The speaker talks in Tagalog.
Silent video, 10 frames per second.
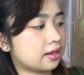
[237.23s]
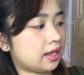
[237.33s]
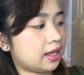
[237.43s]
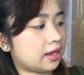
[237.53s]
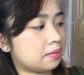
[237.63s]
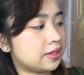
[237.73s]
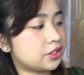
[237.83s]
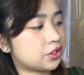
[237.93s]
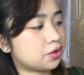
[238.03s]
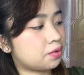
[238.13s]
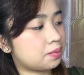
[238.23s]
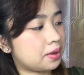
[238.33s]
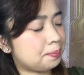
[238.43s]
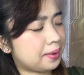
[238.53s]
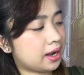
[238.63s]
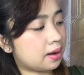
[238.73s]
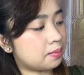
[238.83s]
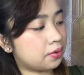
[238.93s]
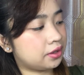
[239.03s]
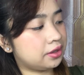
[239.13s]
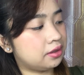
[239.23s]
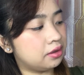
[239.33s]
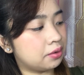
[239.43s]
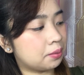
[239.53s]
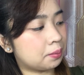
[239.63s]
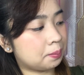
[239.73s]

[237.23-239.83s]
Ayan, medyo may pagka-bold yung